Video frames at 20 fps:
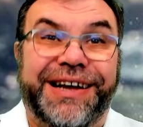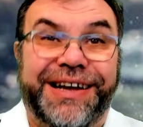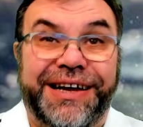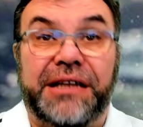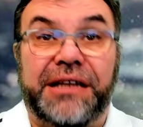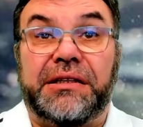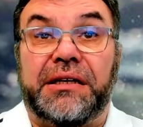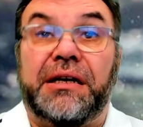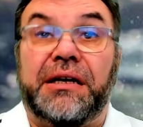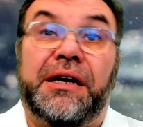
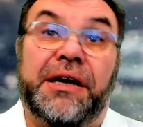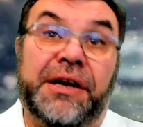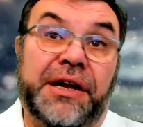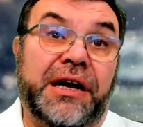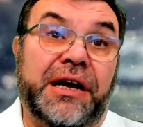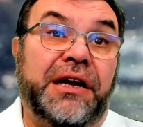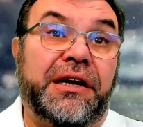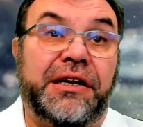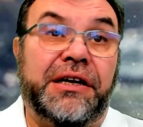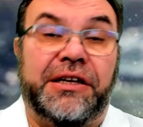Это
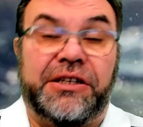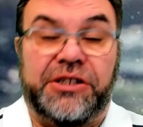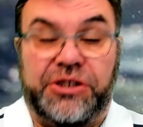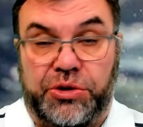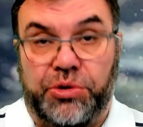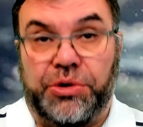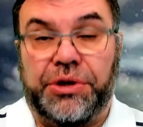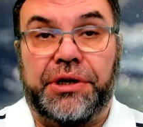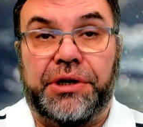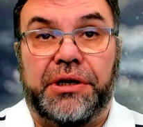реальная
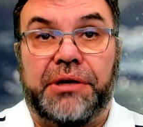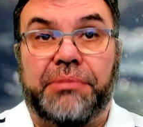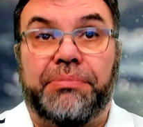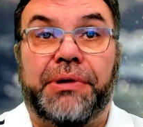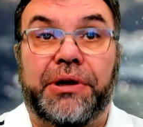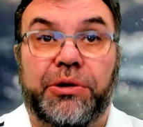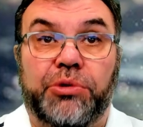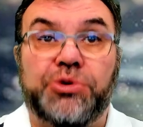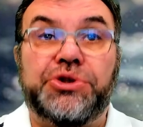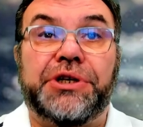история,
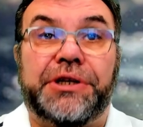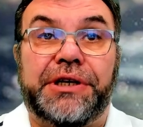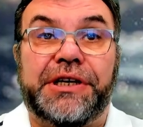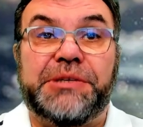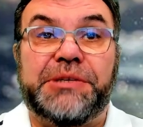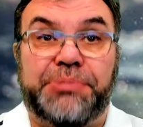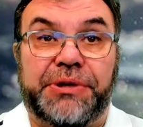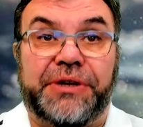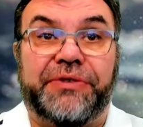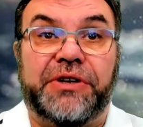полученная из
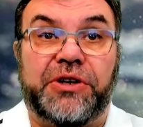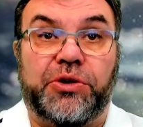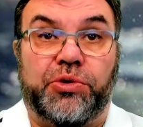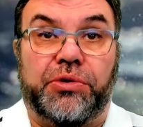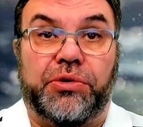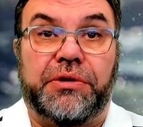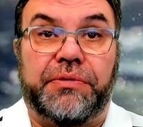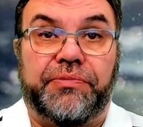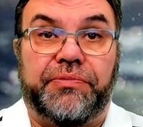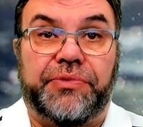первых
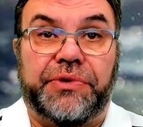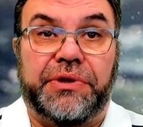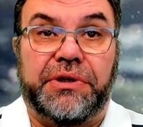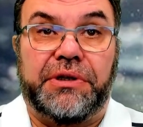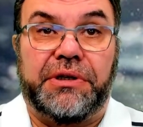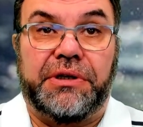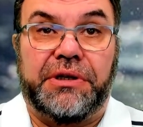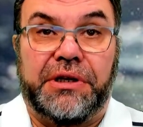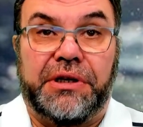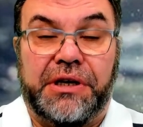рук.
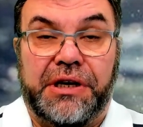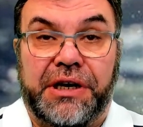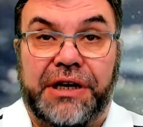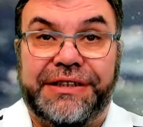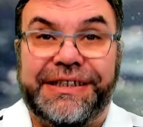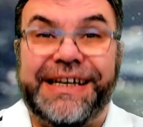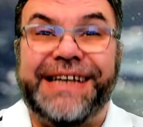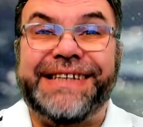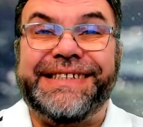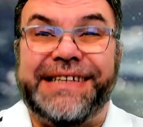
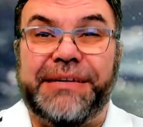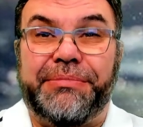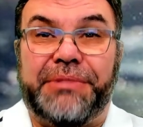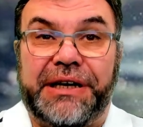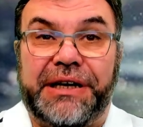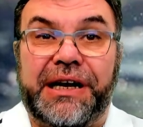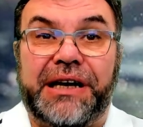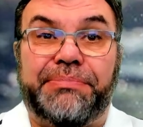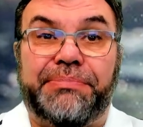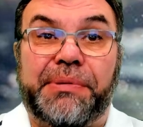Тайский
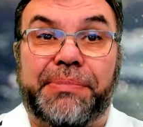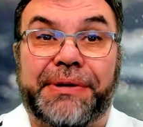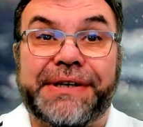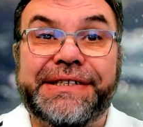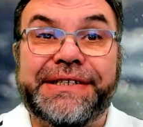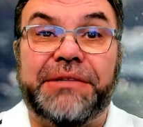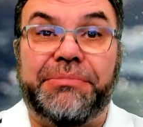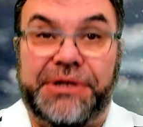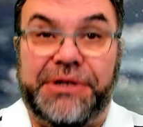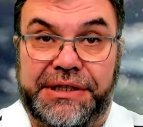монах
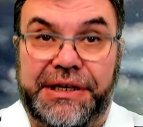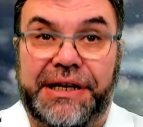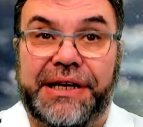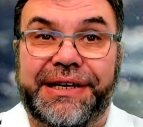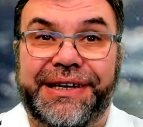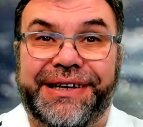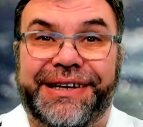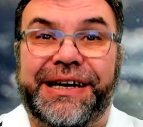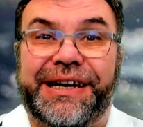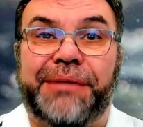попросил
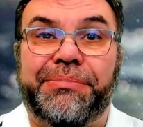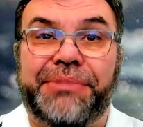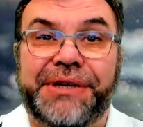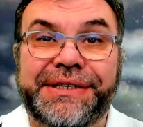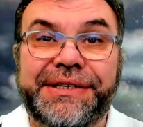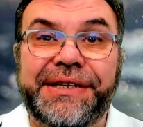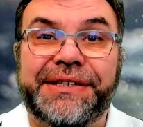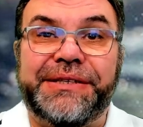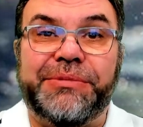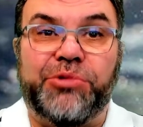миссионера
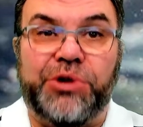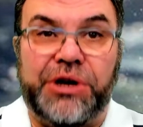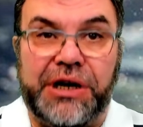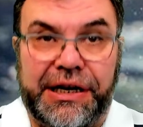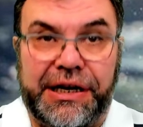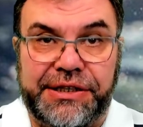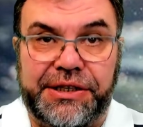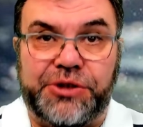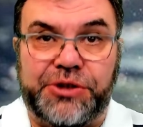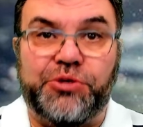объяснить ему
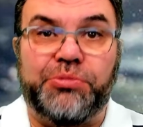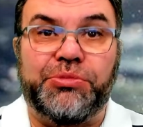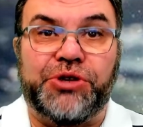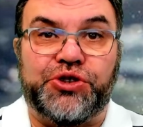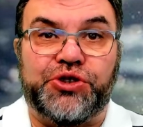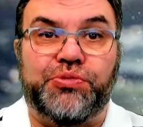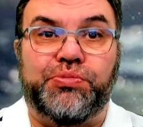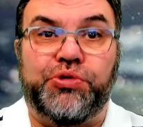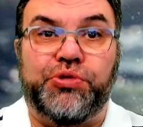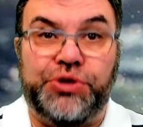разницу
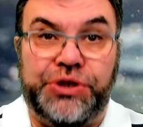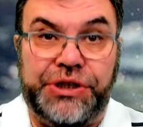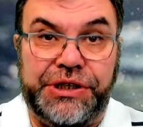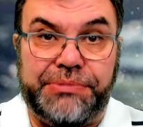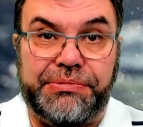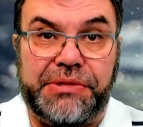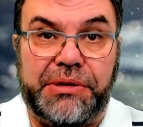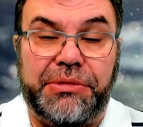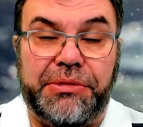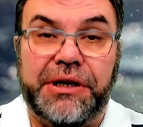между
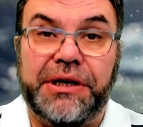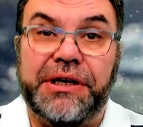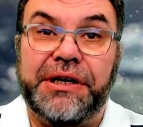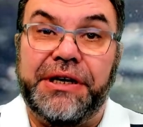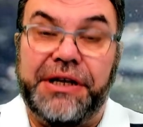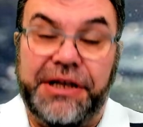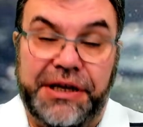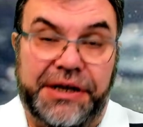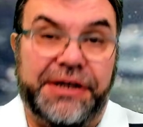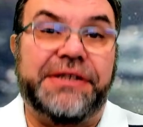буддизмом
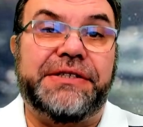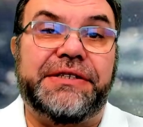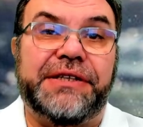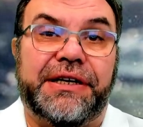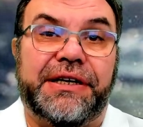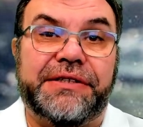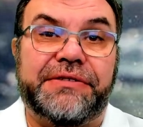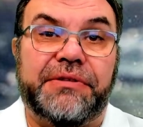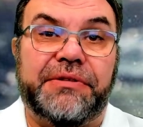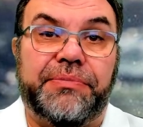и
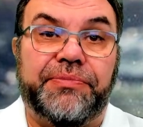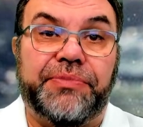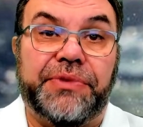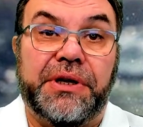христианством.